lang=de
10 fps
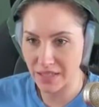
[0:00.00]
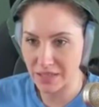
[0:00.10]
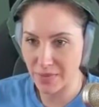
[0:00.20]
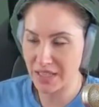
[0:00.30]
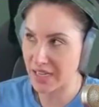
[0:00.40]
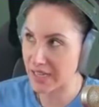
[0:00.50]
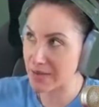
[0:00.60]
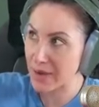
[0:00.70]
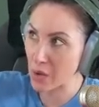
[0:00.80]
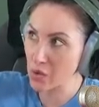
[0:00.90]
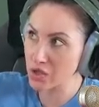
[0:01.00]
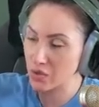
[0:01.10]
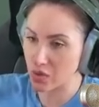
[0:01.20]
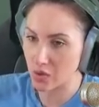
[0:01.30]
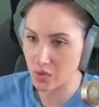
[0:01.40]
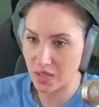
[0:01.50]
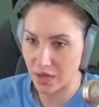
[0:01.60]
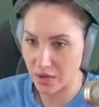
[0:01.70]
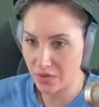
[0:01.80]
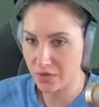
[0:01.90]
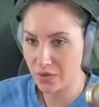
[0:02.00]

weil die machen ja dann ihr Maul so groß auf.